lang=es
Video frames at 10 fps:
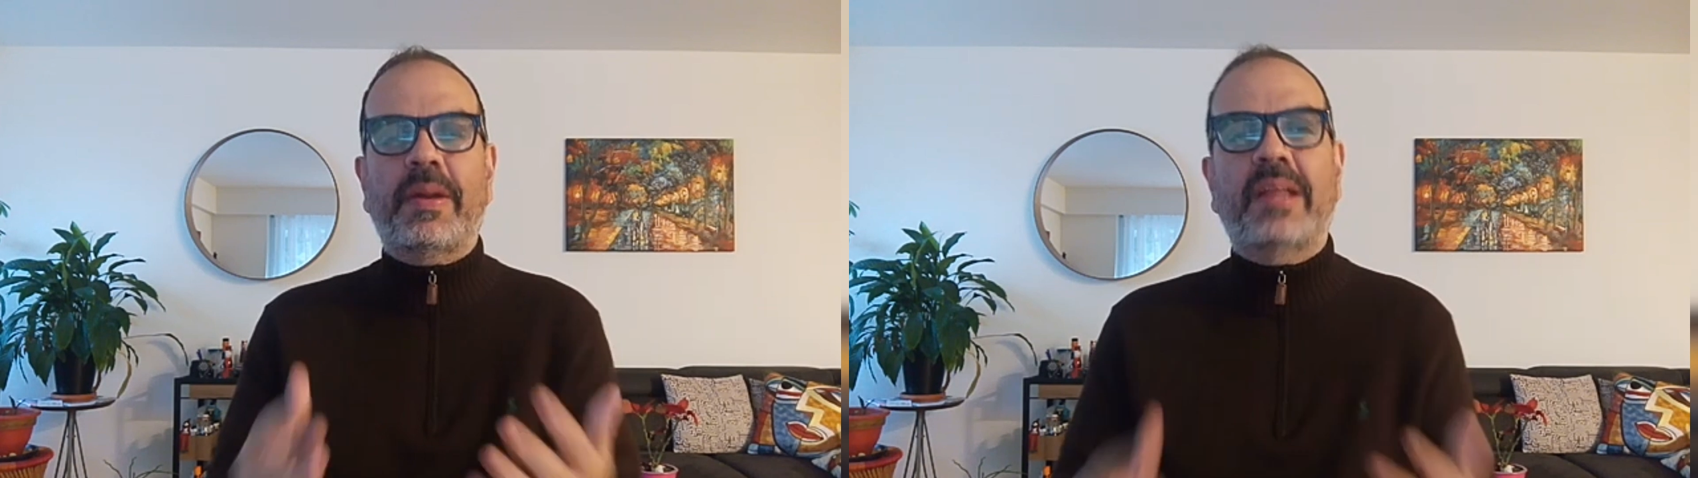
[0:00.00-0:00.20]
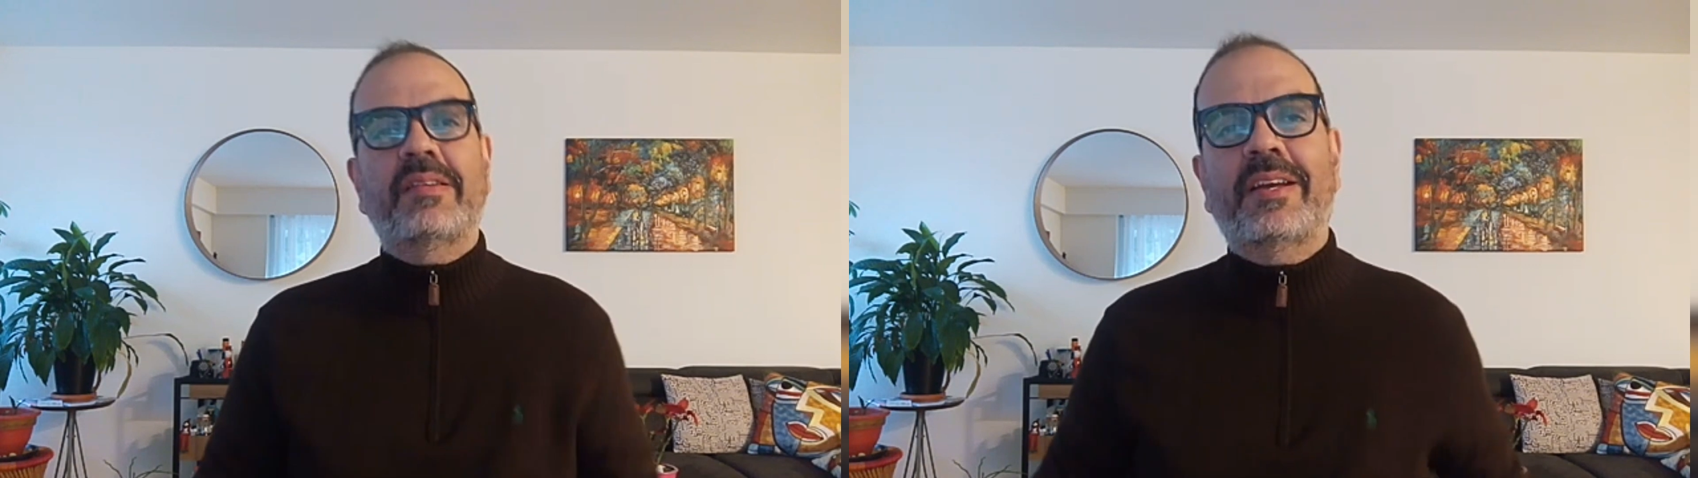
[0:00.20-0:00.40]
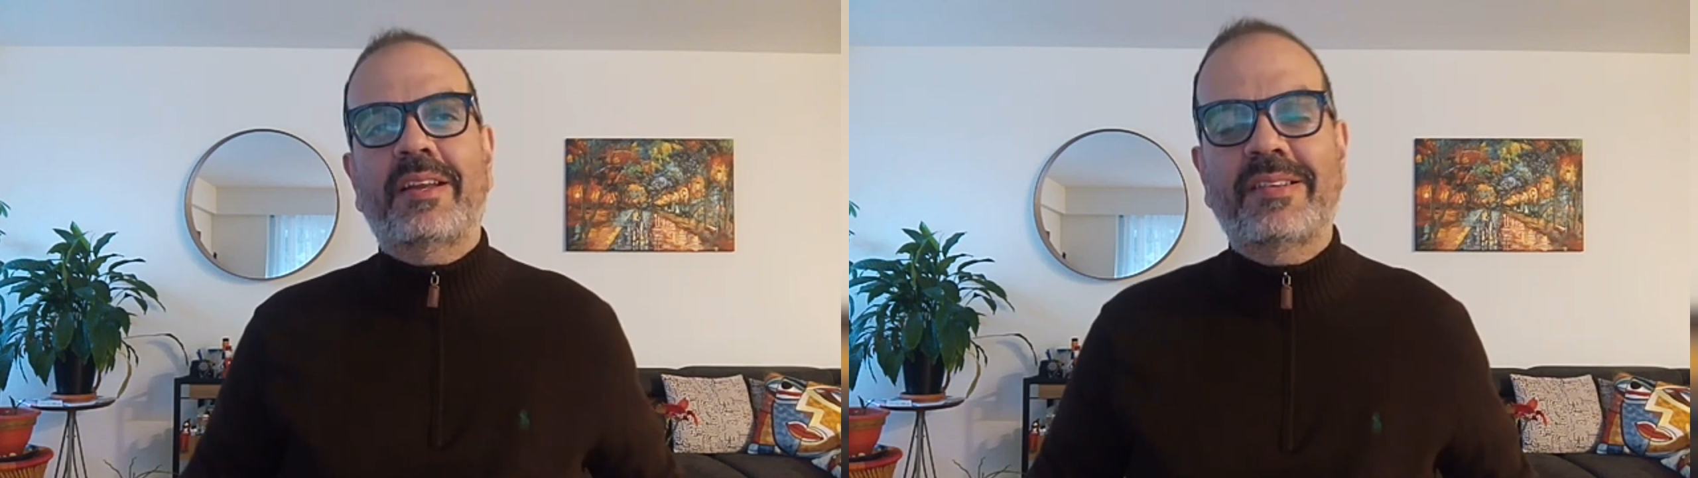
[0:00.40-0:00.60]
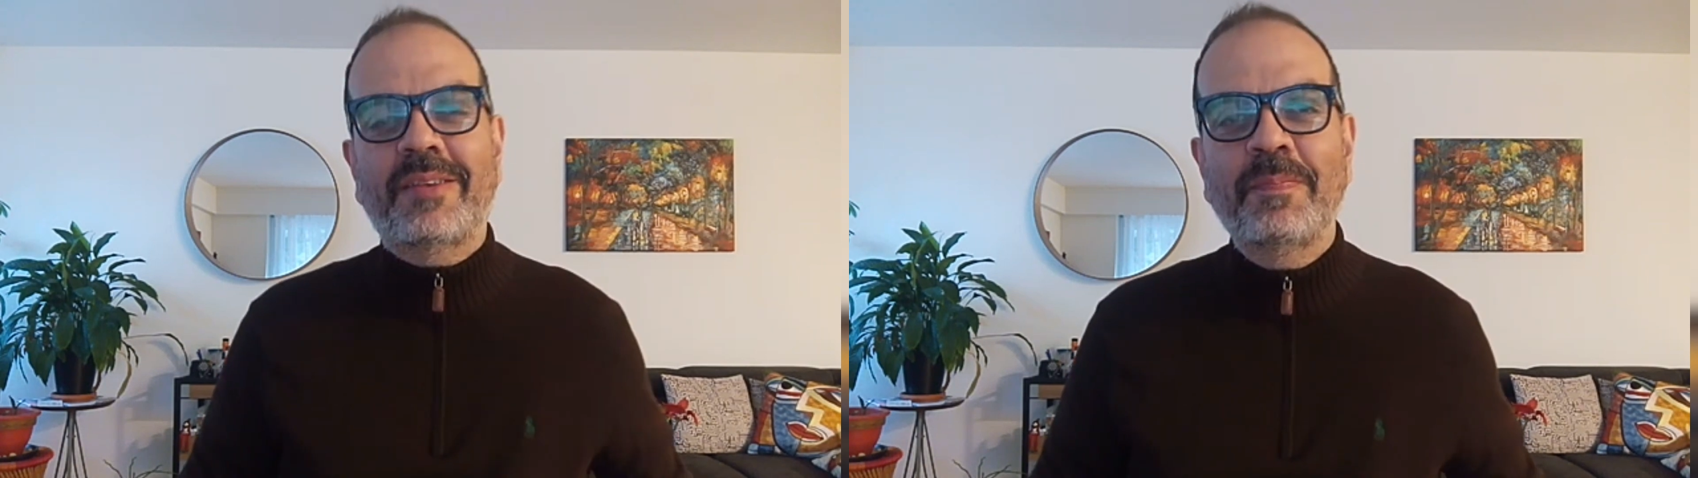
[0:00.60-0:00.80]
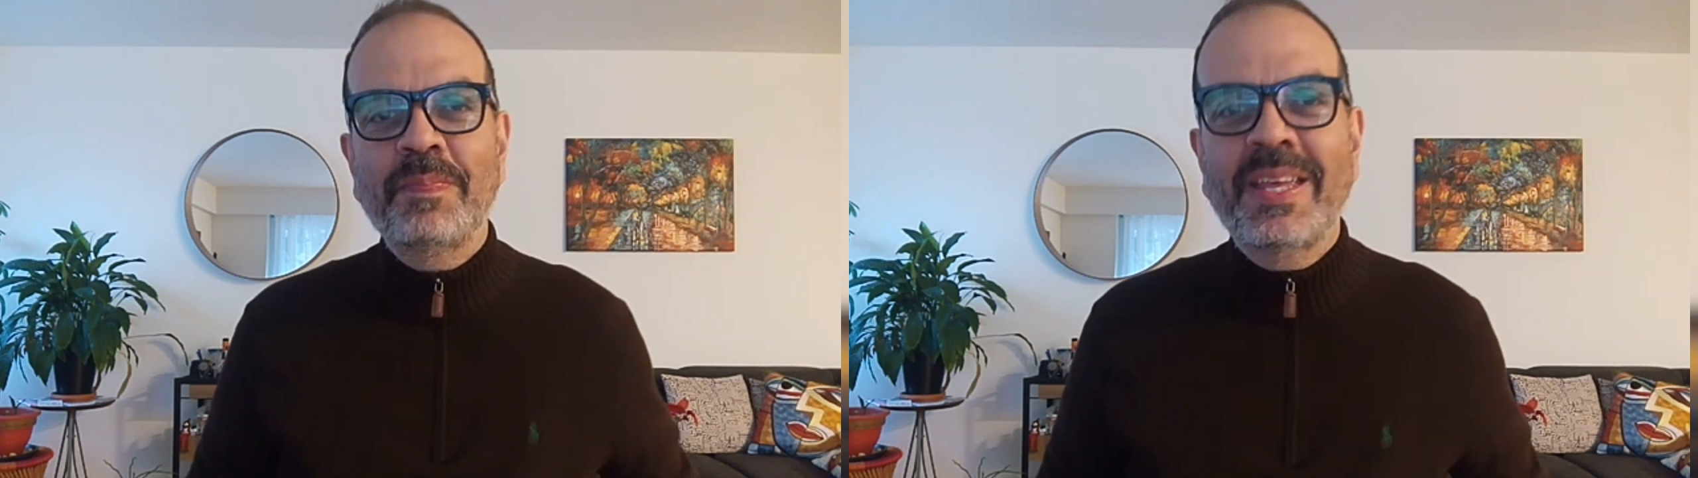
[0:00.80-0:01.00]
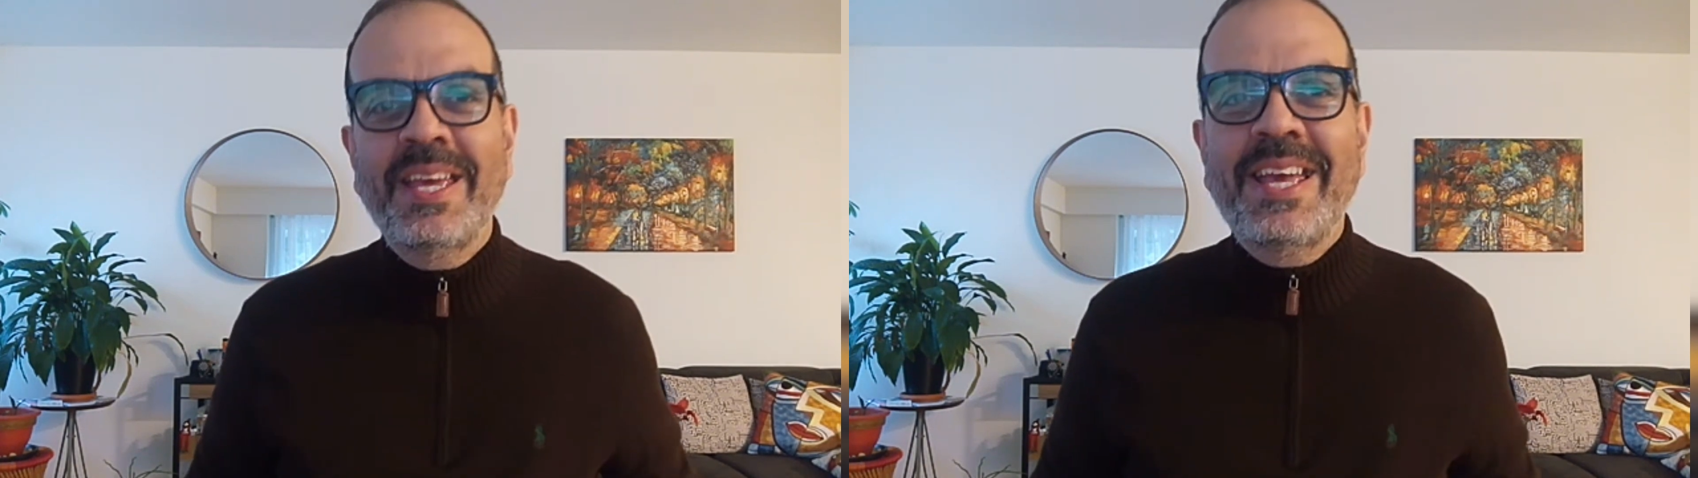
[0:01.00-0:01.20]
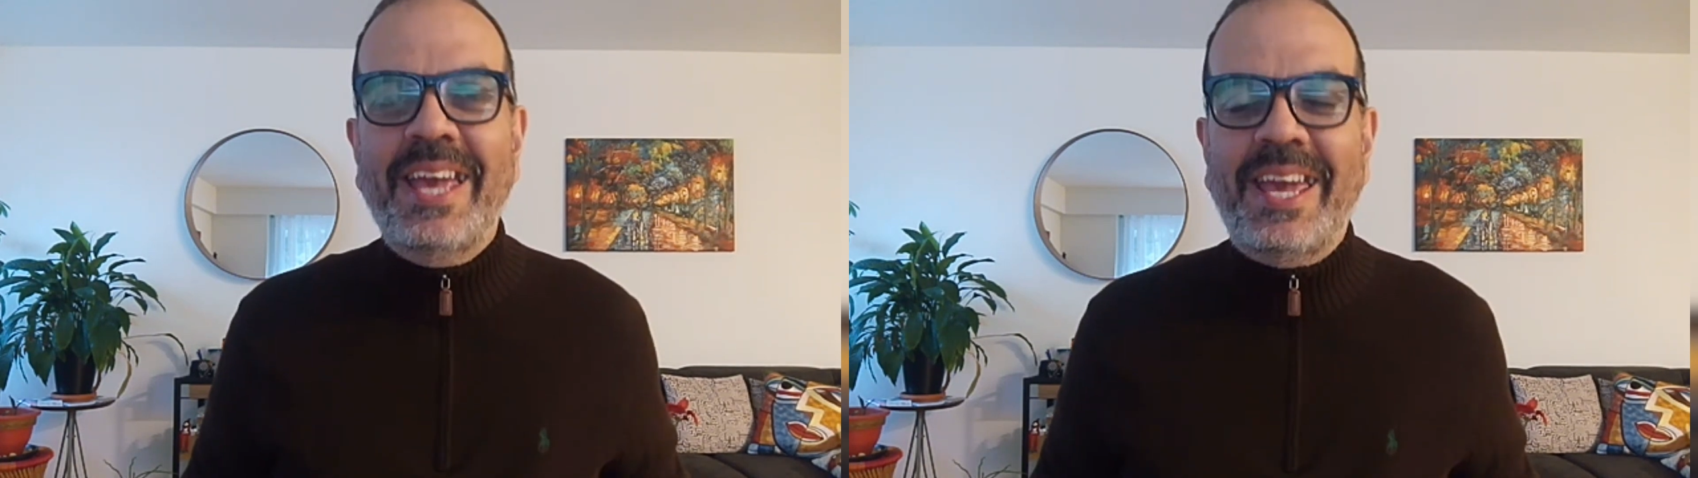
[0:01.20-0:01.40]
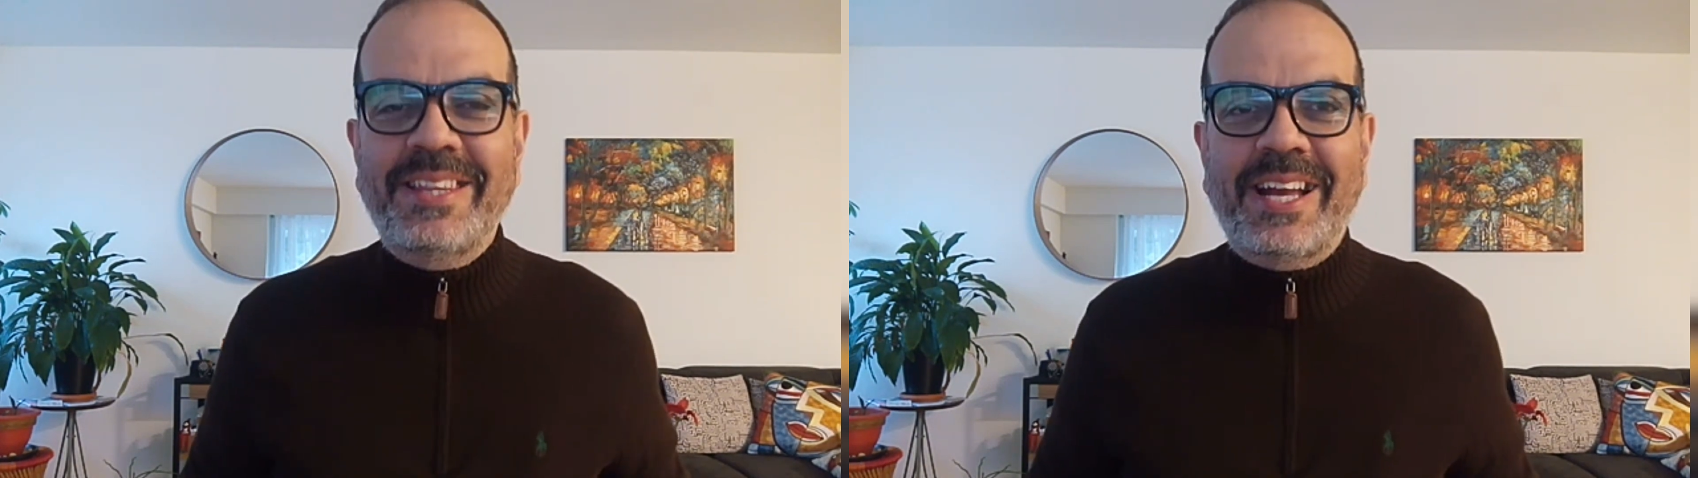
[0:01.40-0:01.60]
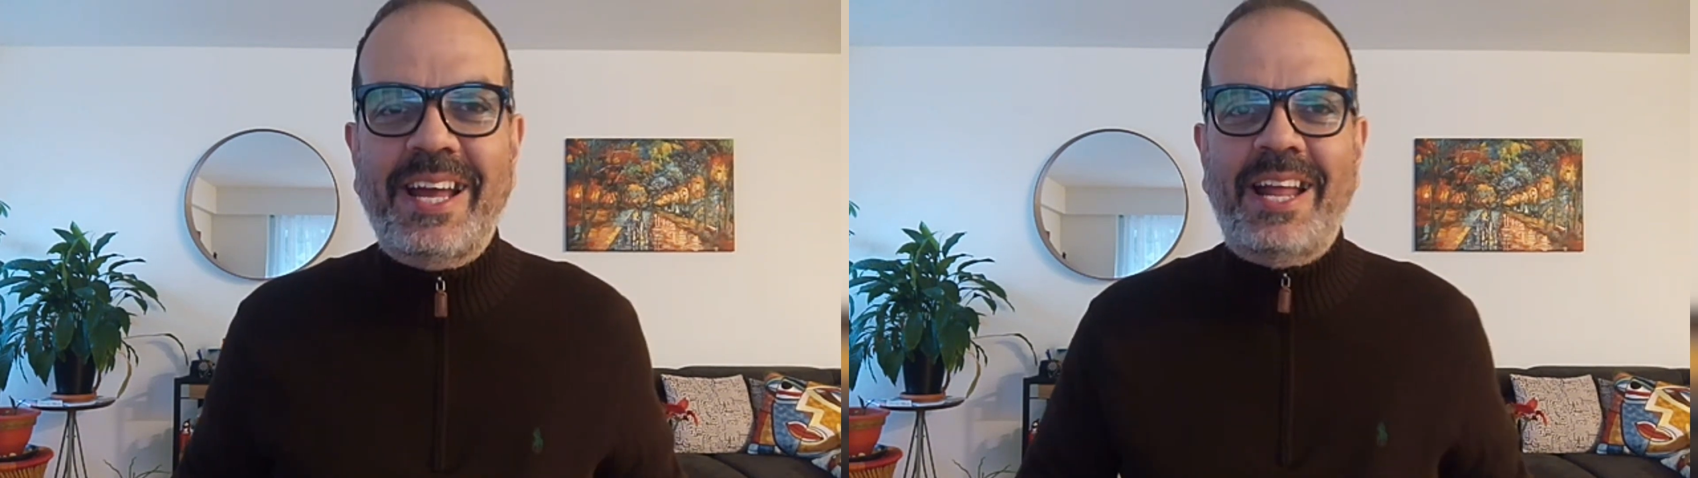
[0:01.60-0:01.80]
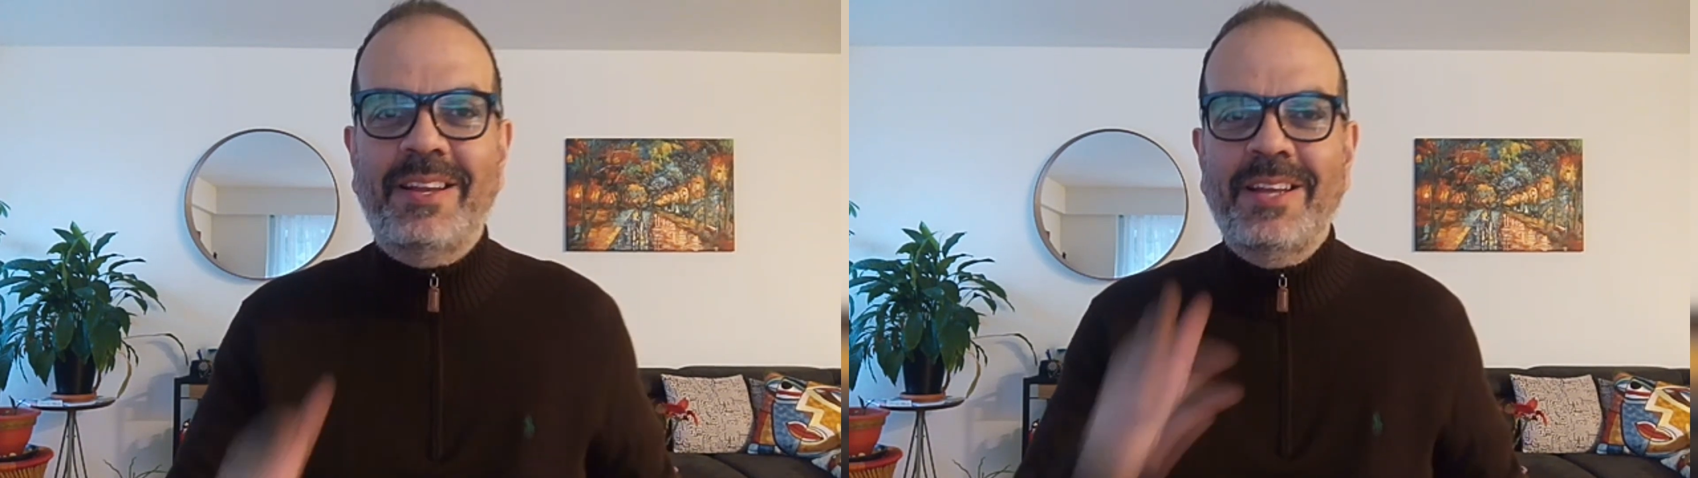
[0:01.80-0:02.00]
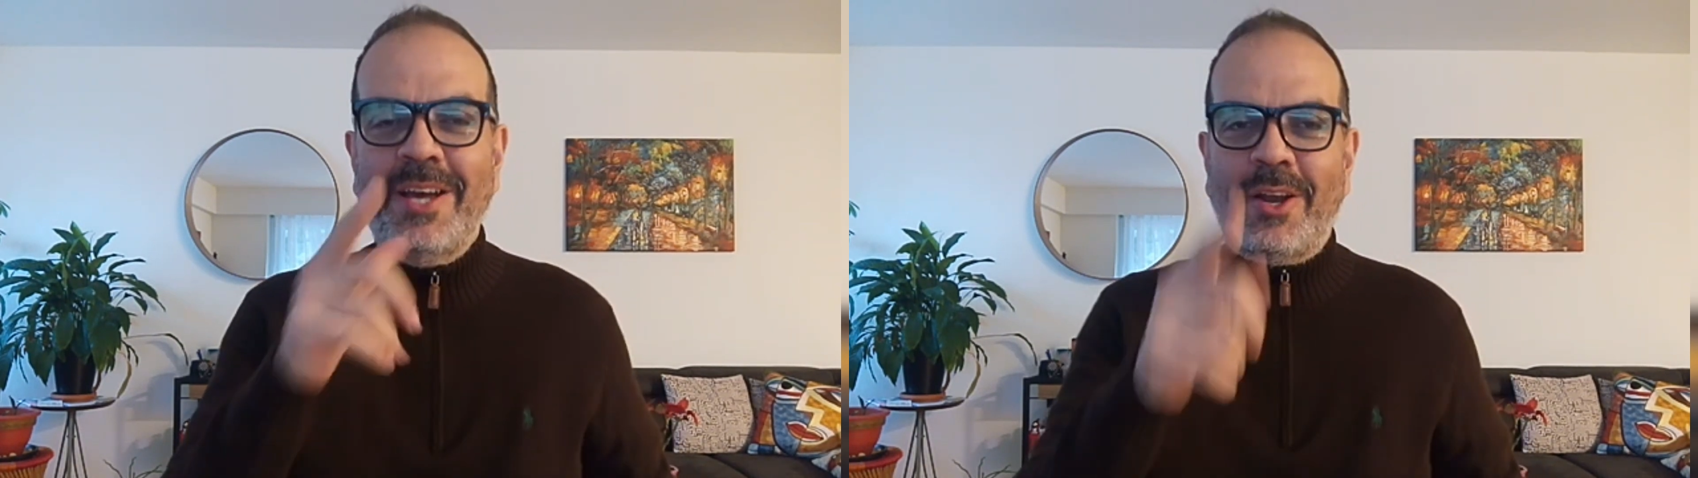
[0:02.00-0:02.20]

para hacer crecer este canal.